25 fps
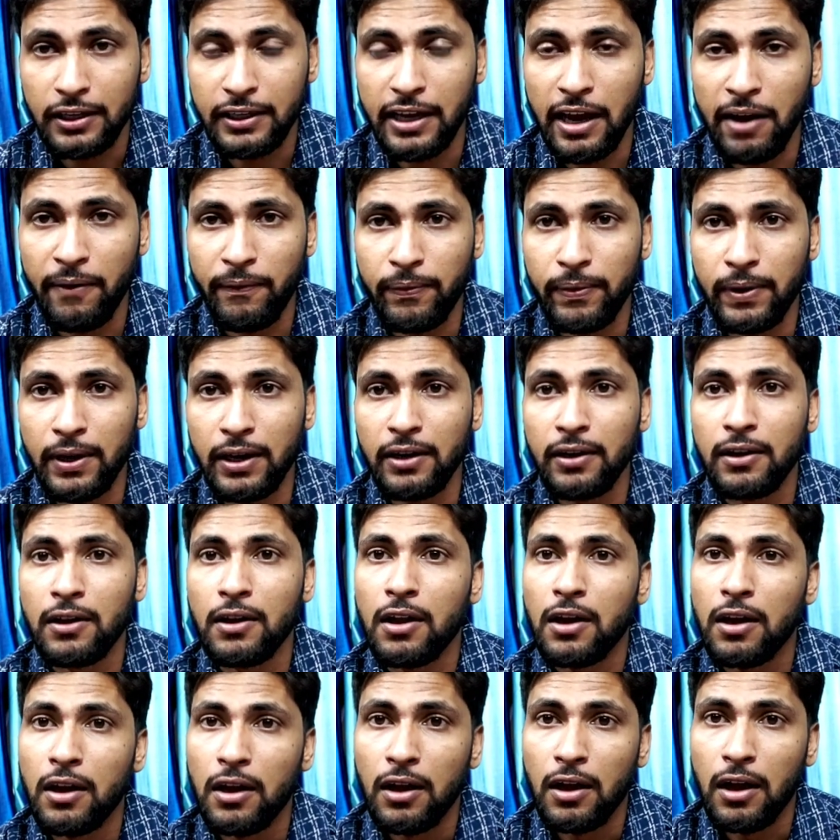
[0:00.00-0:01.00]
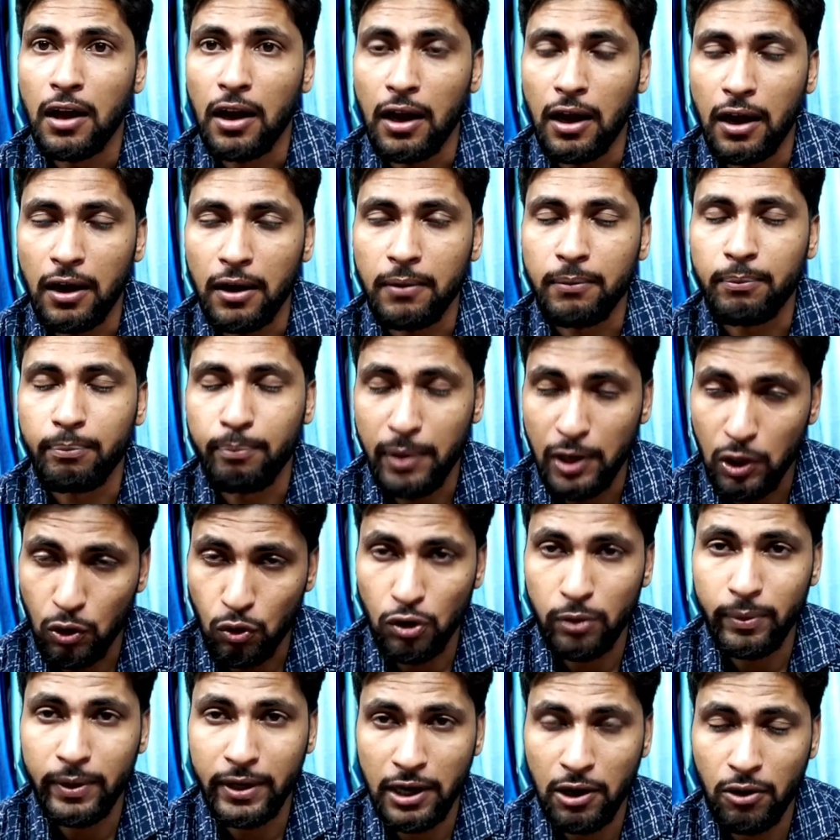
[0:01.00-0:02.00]
या फिर
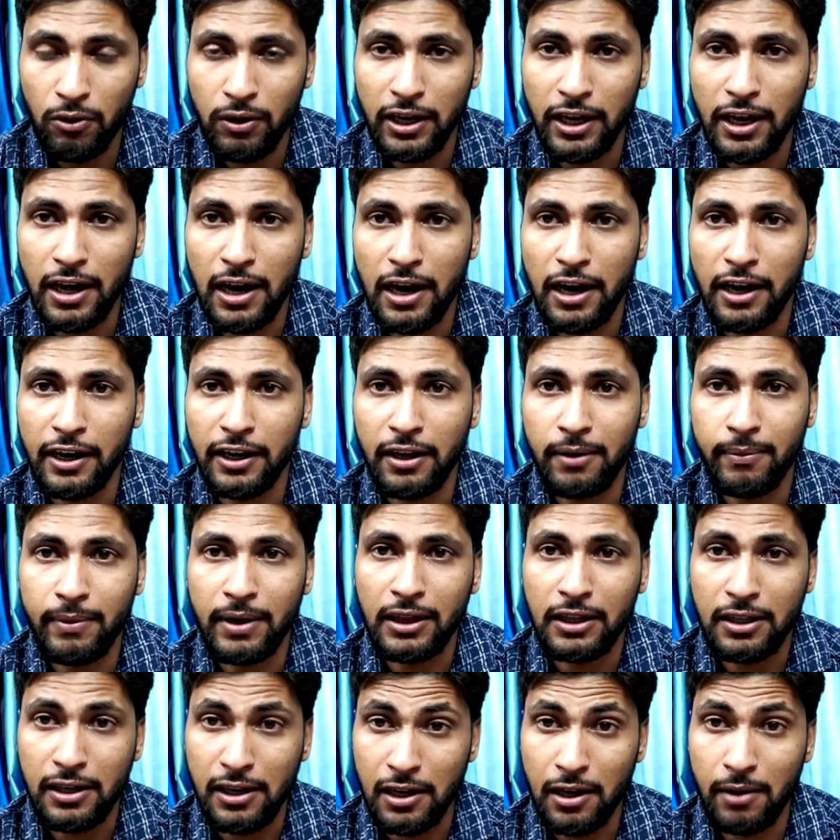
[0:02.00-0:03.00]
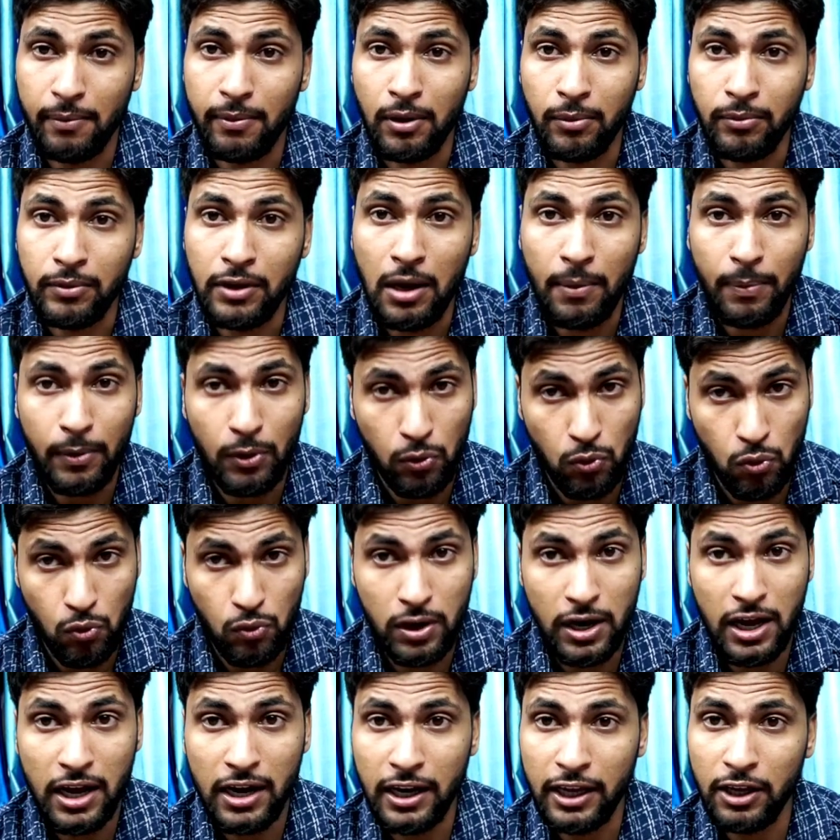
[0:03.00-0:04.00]
बिल्कुल भी ना होने के कारण की बात कर रहे हैं अभी हम यहाँ पे
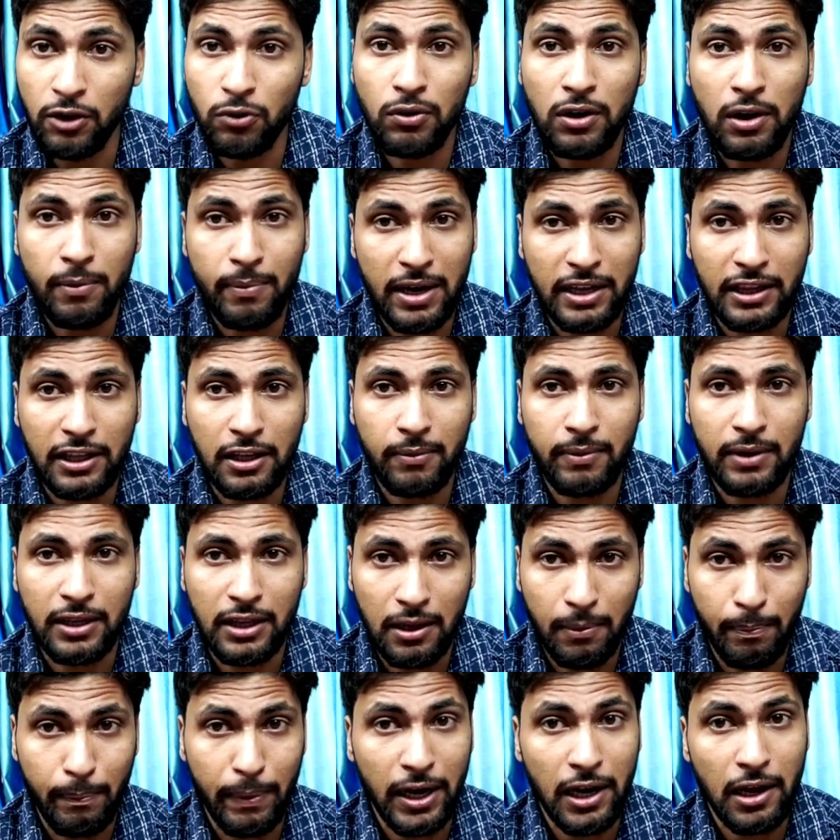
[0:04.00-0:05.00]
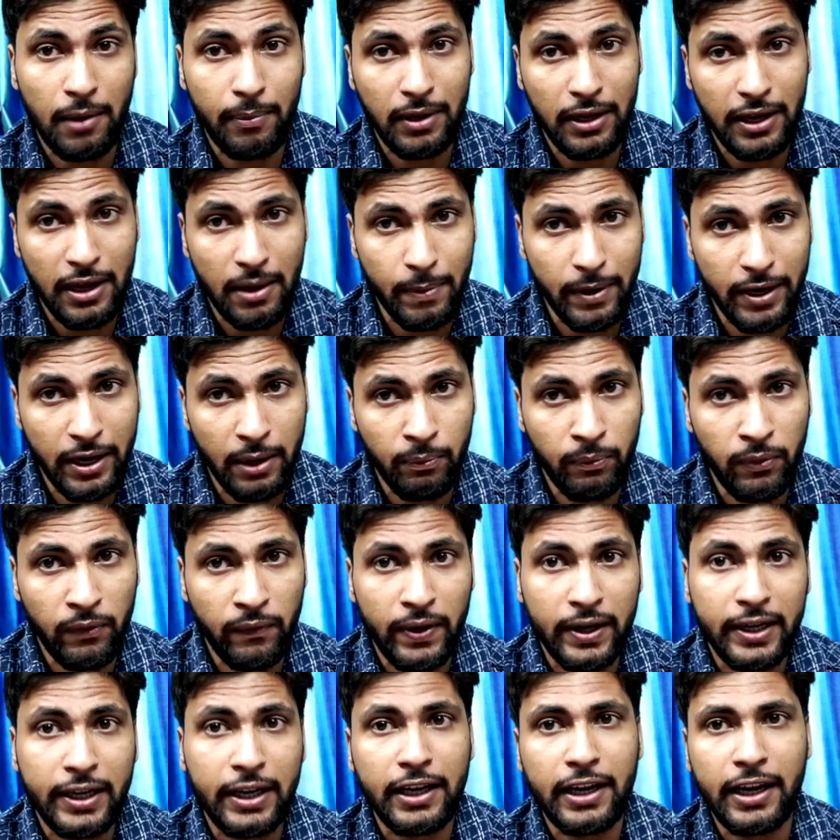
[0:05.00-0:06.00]
होना नहीं होना बात की बात है पहले अभी यहाँ पर
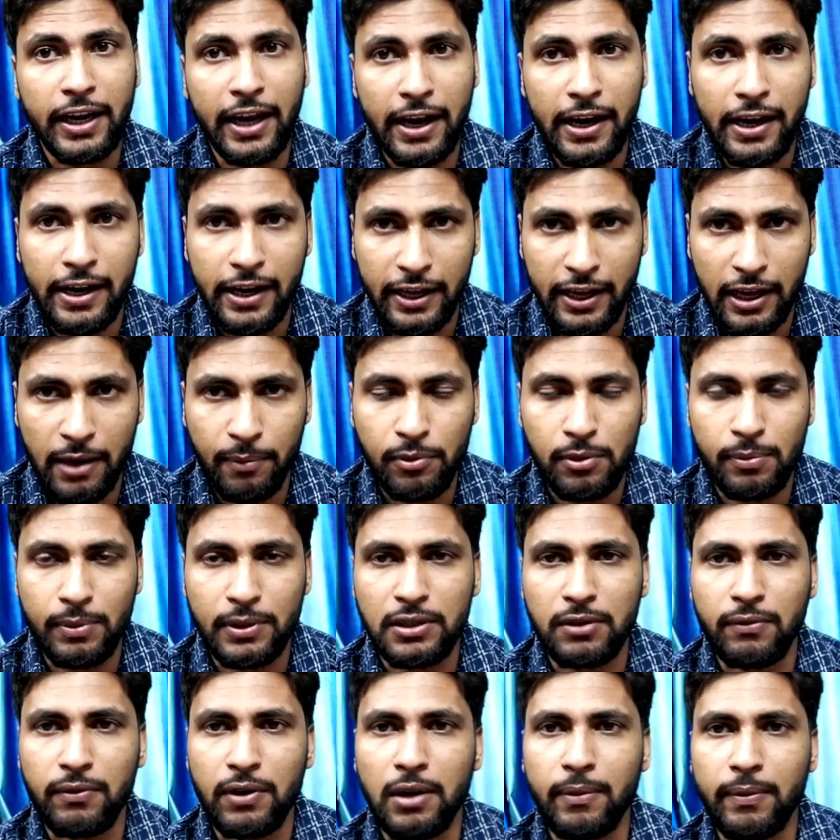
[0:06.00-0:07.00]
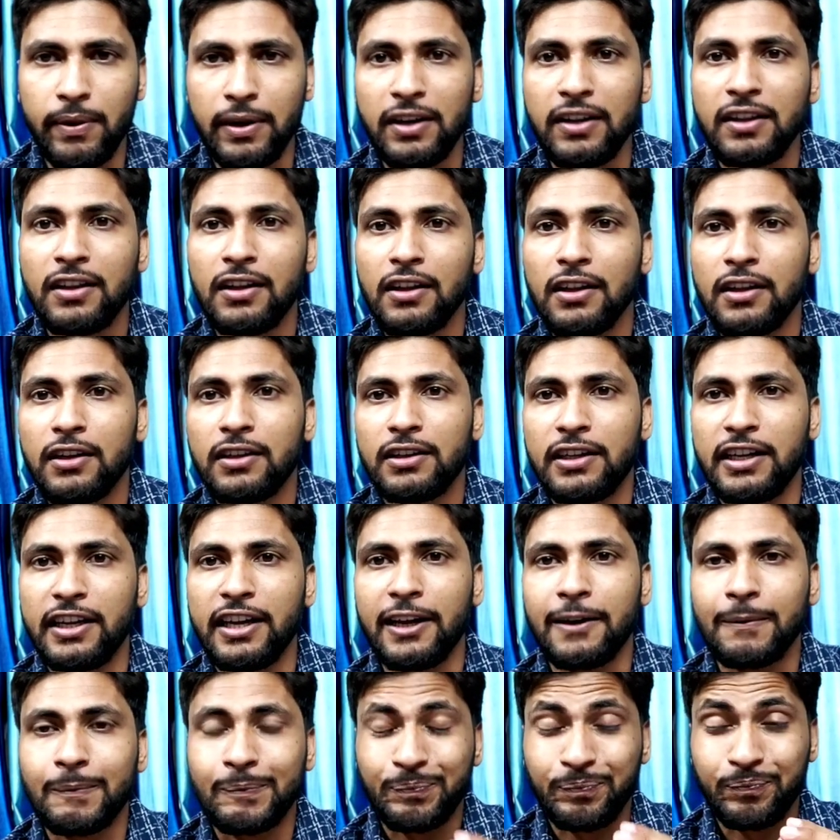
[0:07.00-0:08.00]
डंपिंग फैक्टर है ही नहीं आपके पास अवेलेबल
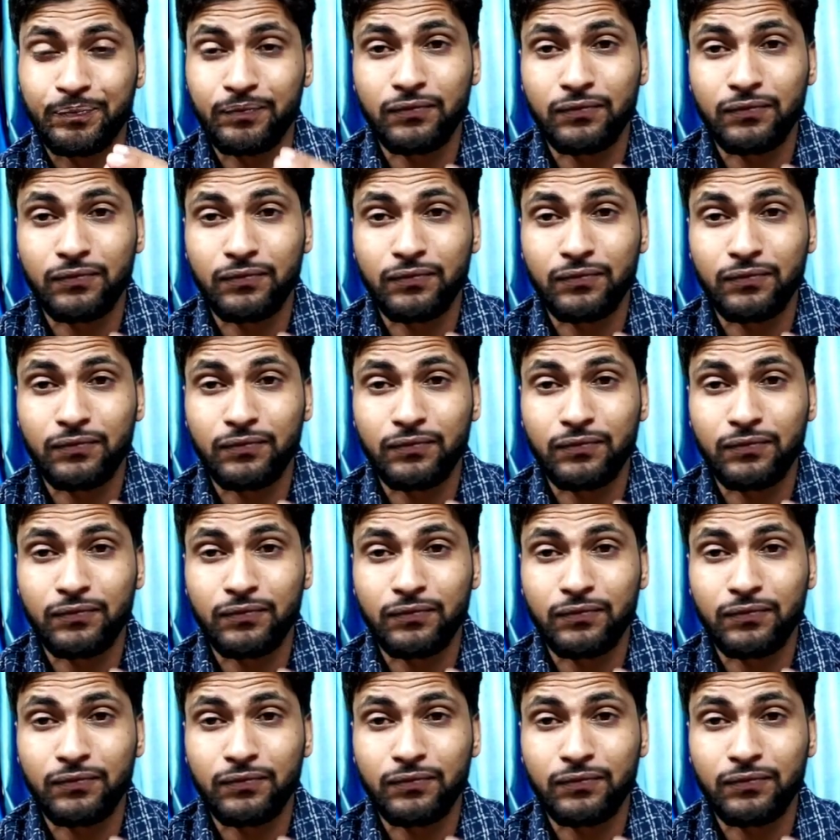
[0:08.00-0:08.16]
ठीक है